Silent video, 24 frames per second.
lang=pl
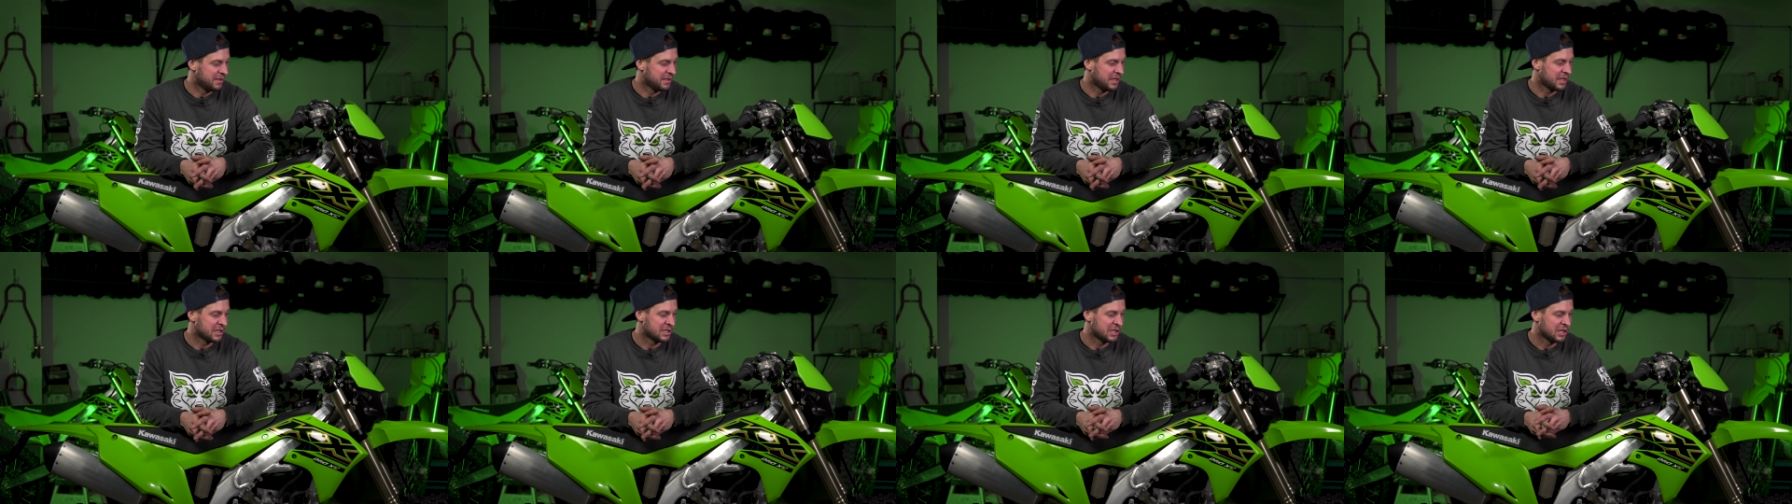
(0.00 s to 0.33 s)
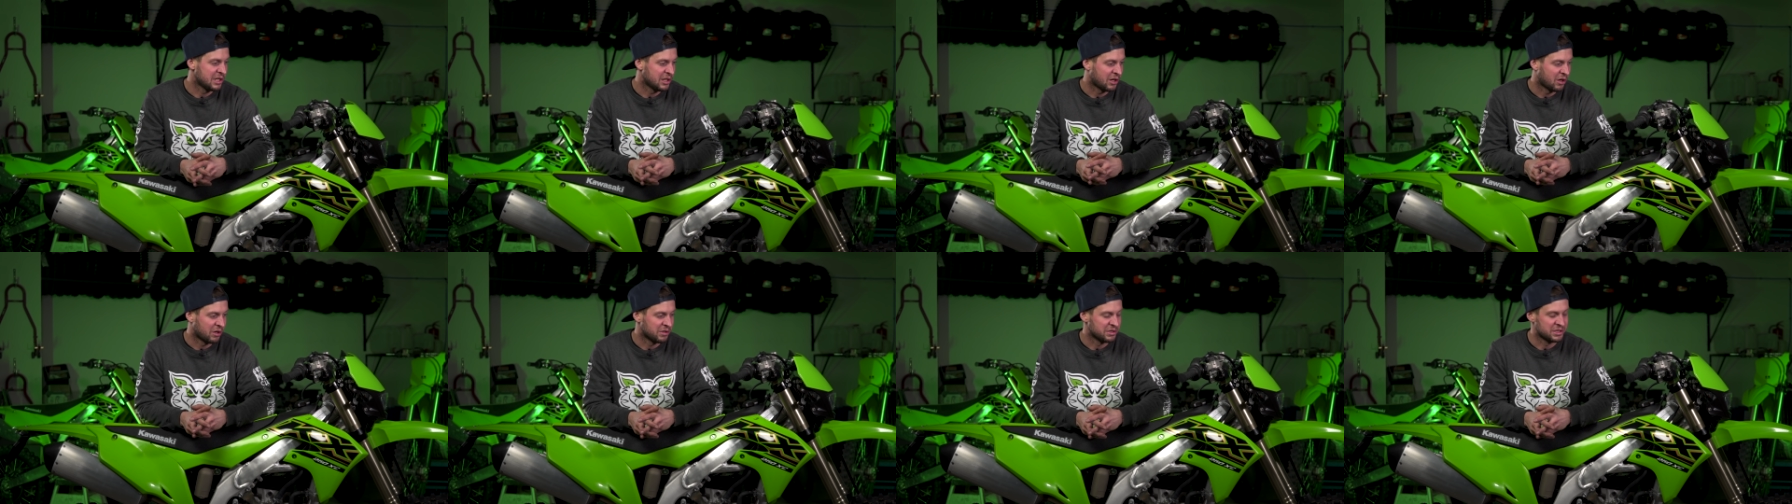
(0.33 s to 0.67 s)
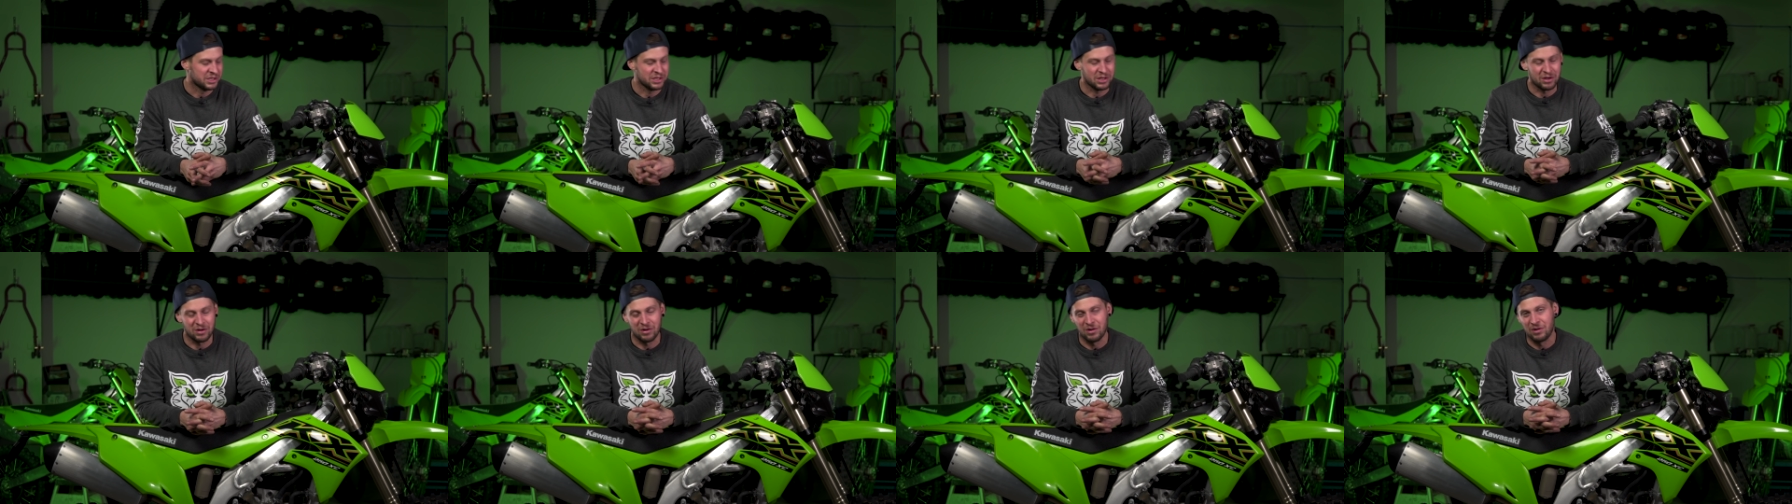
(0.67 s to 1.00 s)
Jeśli
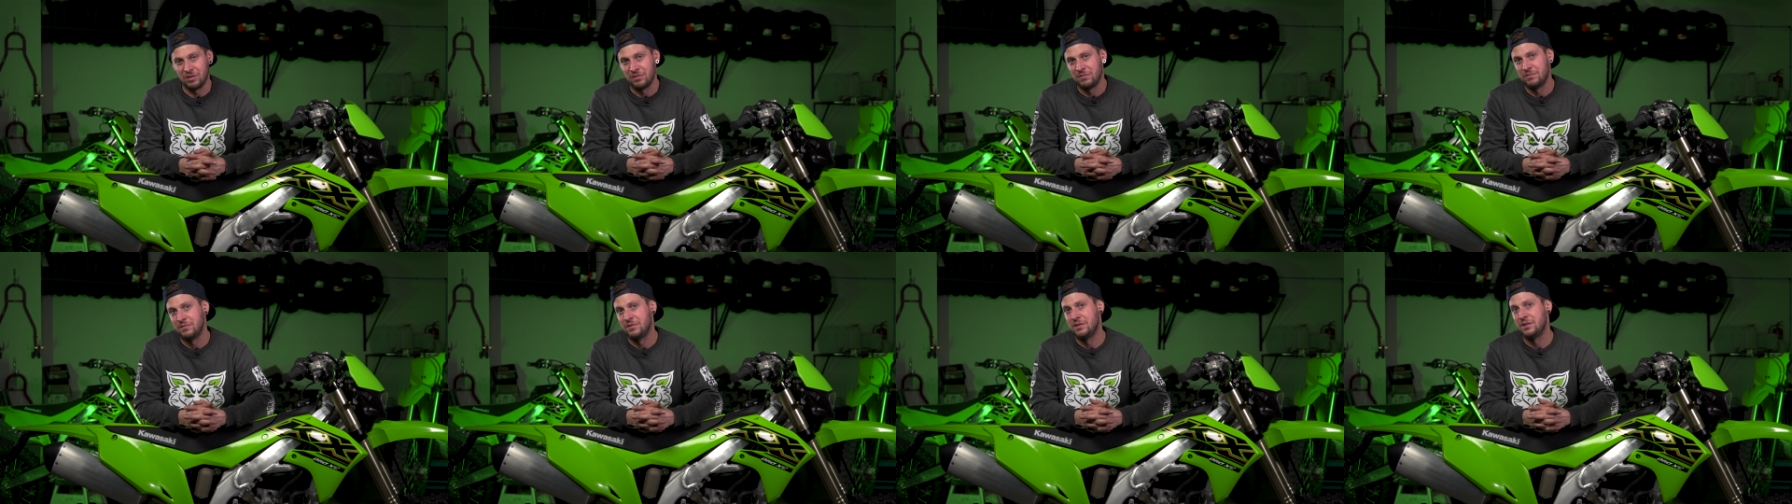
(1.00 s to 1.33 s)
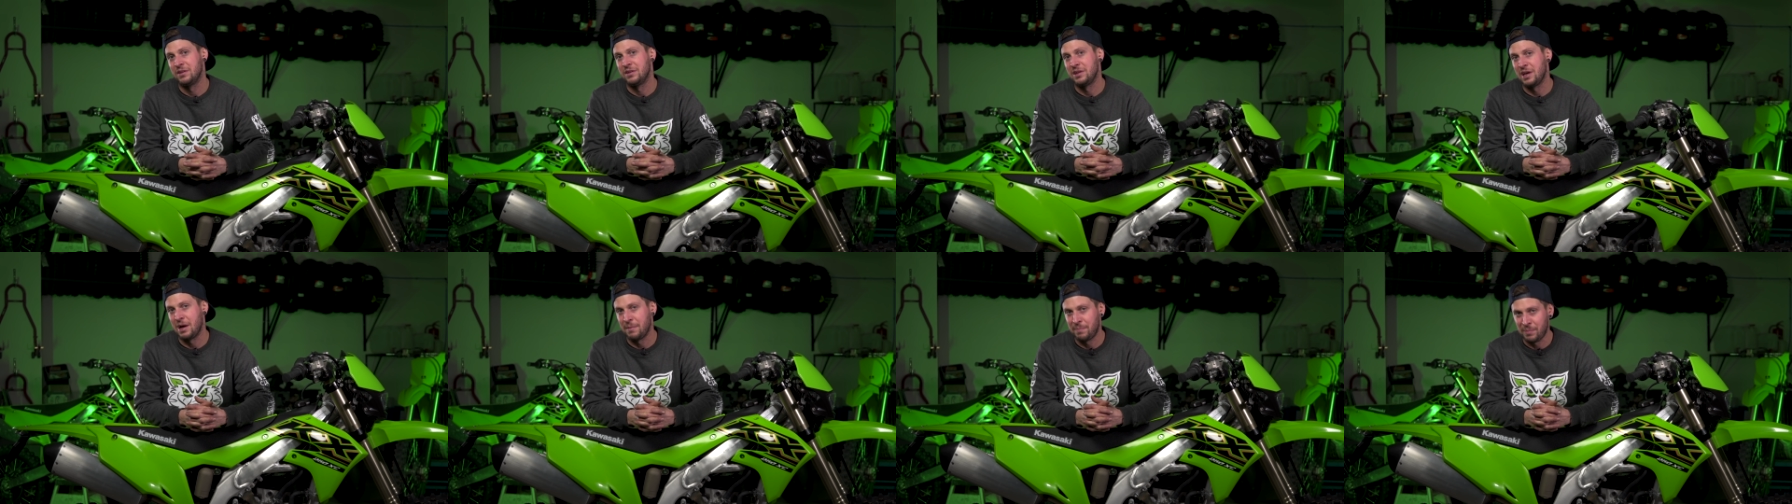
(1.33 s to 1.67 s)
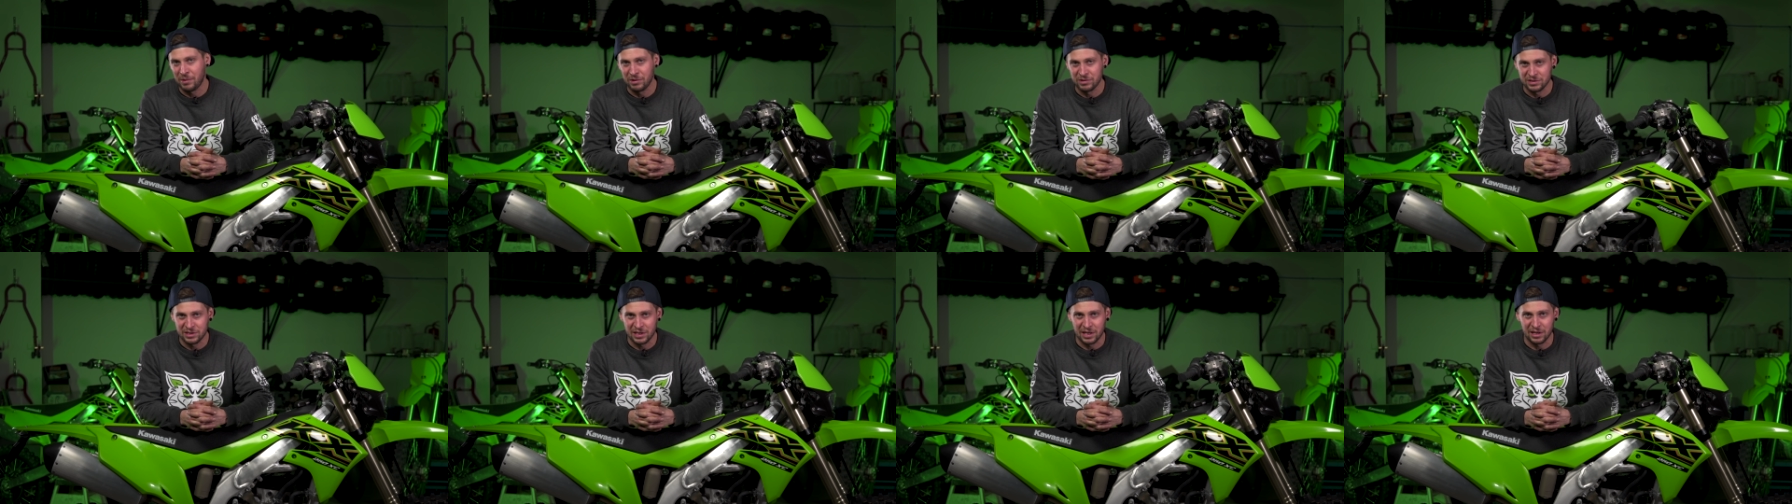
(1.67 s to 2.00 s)
chodzi o
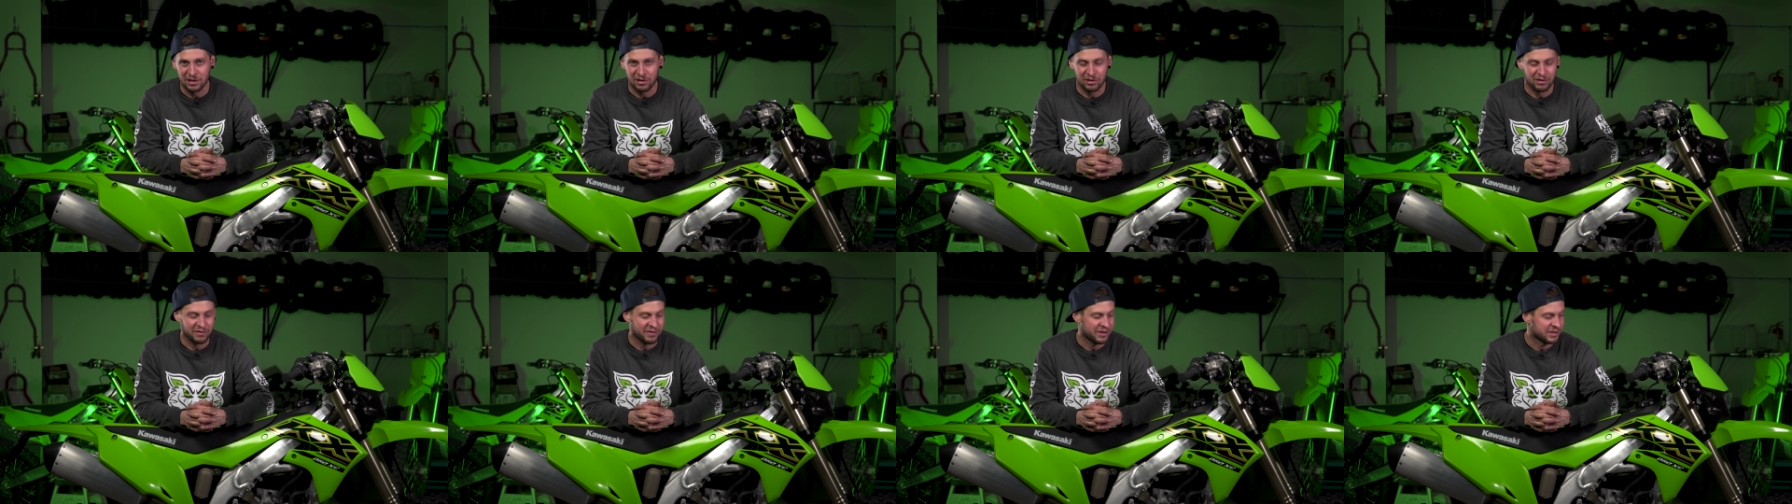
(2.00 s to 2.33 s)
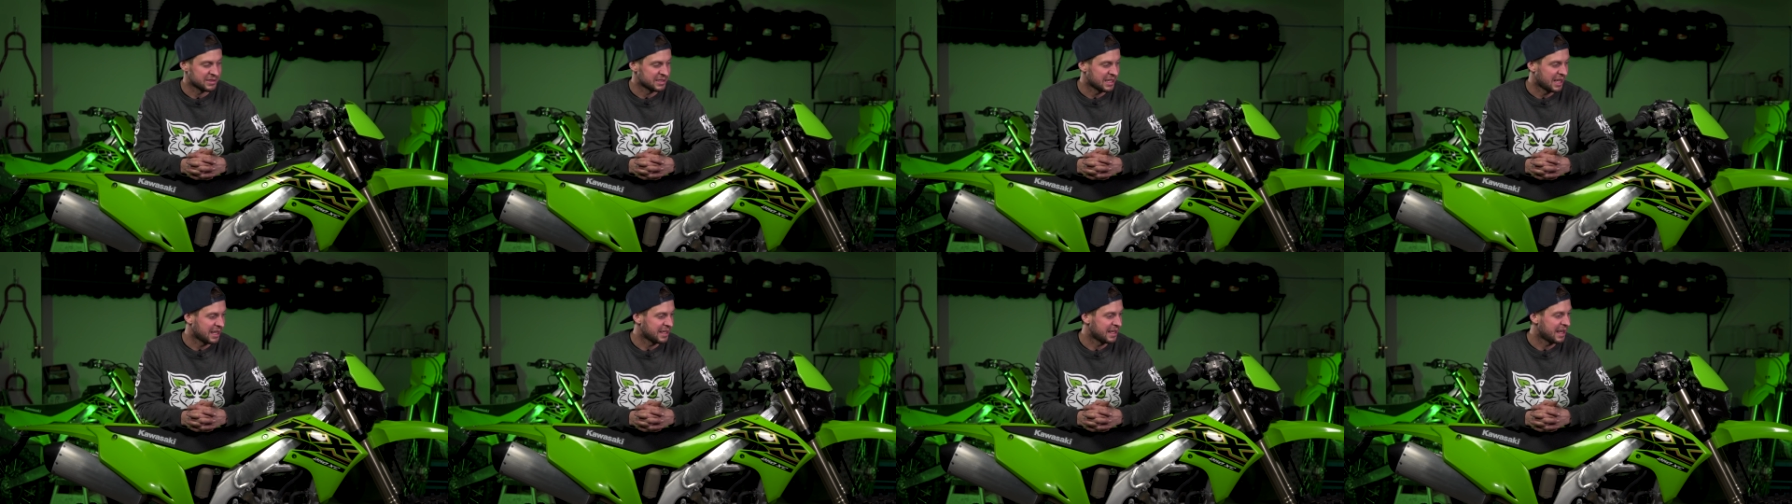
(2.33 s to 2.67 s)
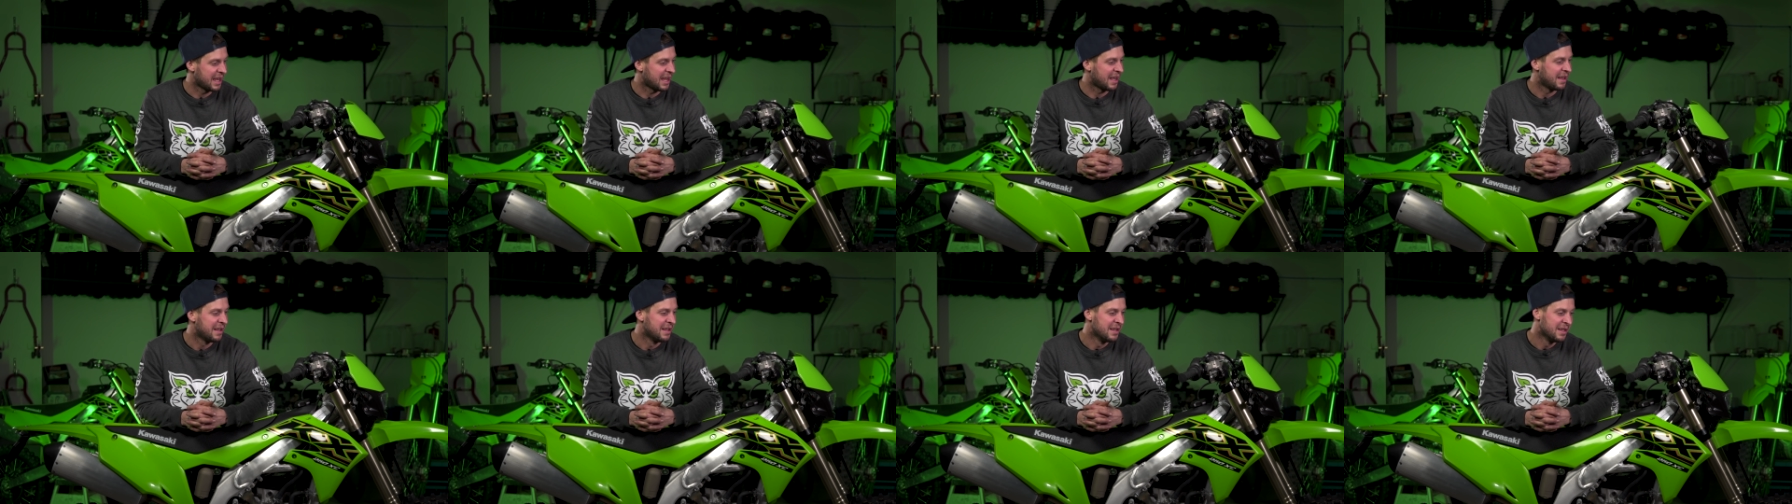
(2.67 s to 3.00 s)
japońskie
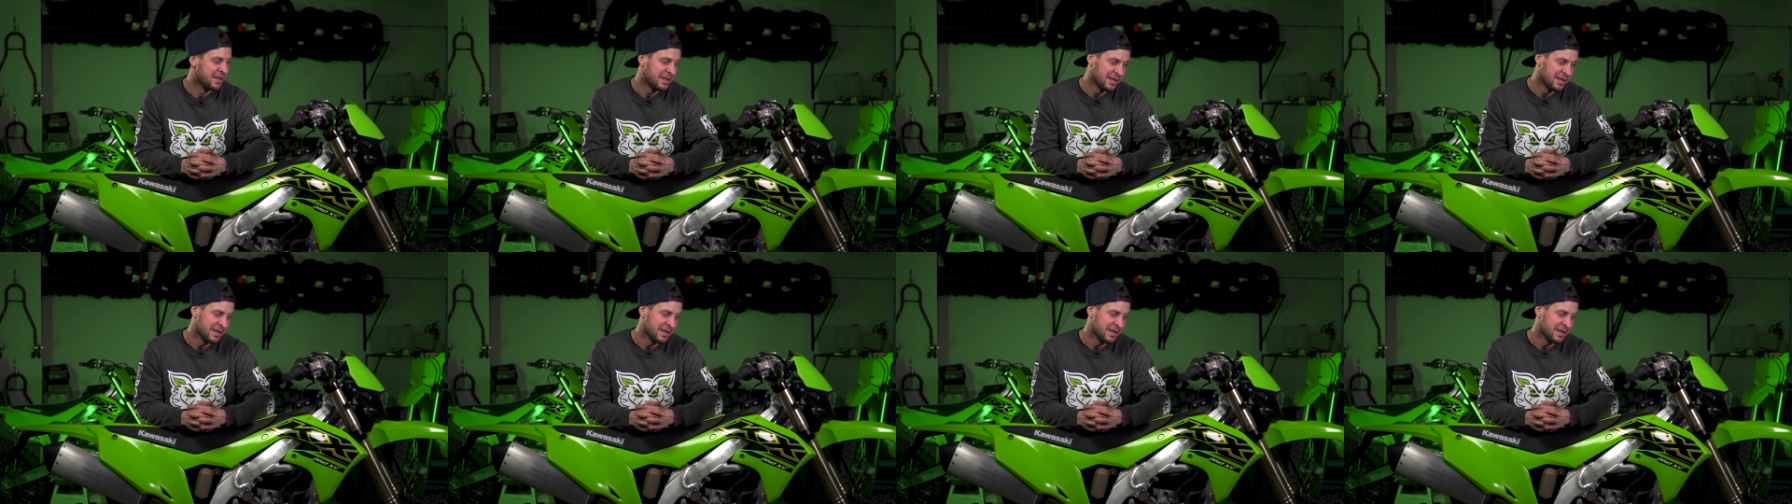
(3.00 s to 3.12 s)
rozwiązania,